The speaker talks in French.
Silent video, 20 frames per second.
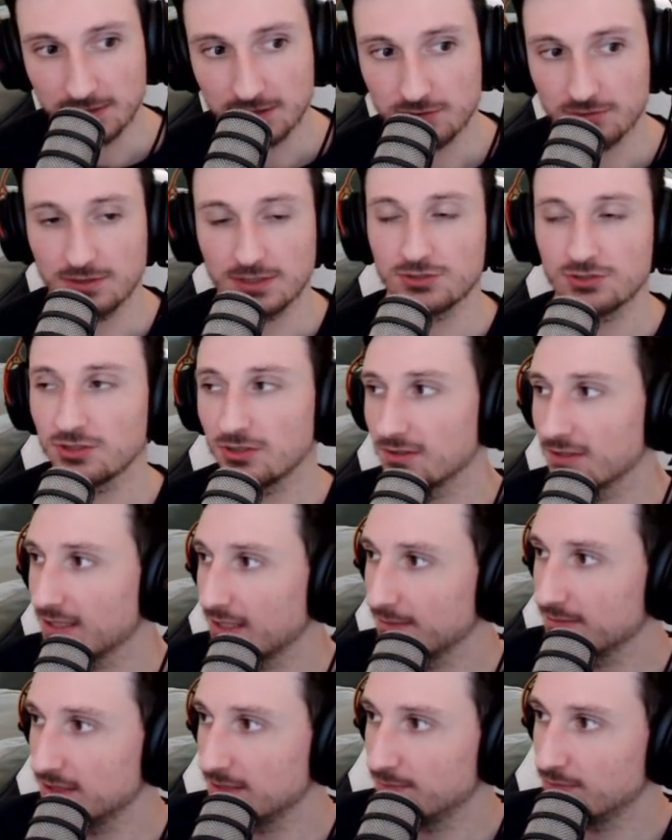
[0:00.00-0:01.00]
je suis rentré
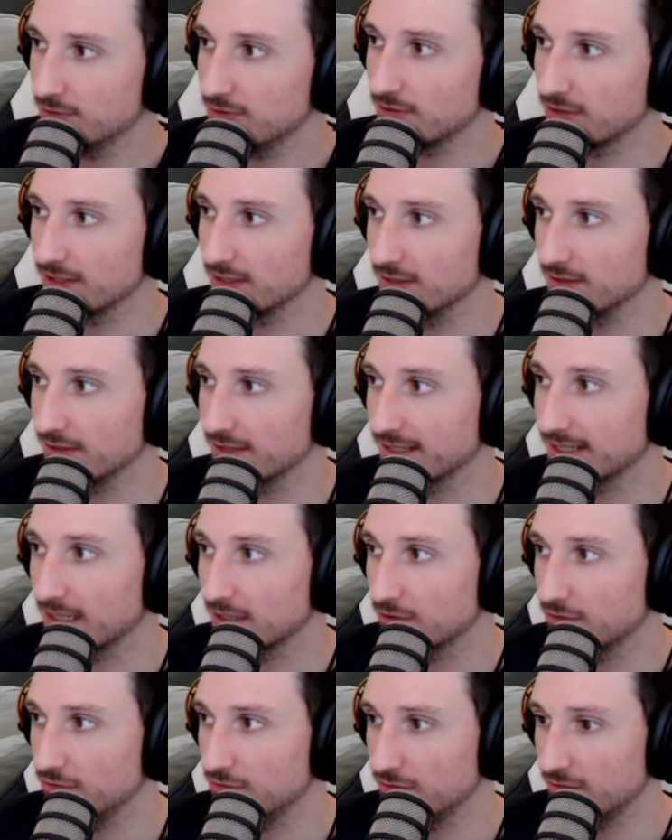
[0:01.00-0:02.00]
un petit peu dans les, dans les
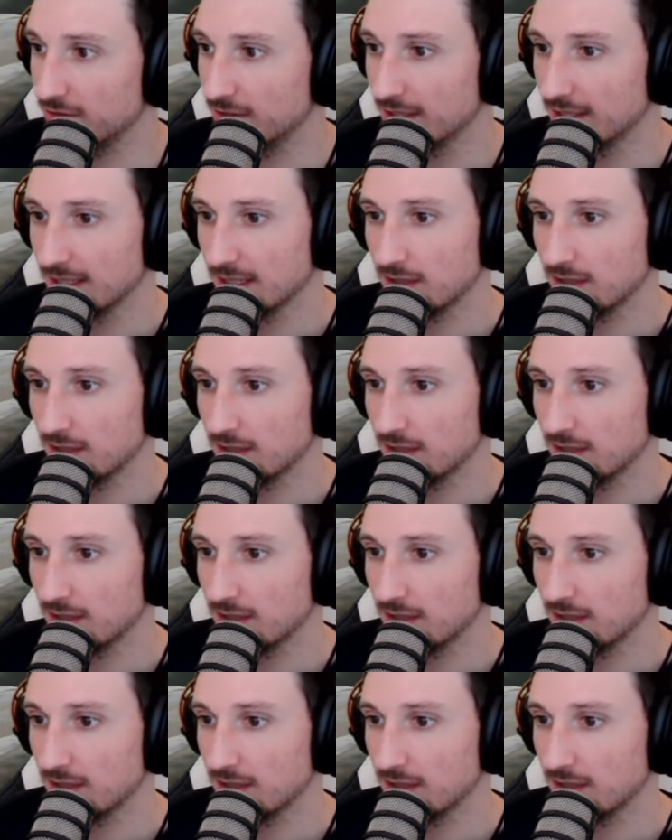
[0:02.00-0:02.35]
calculs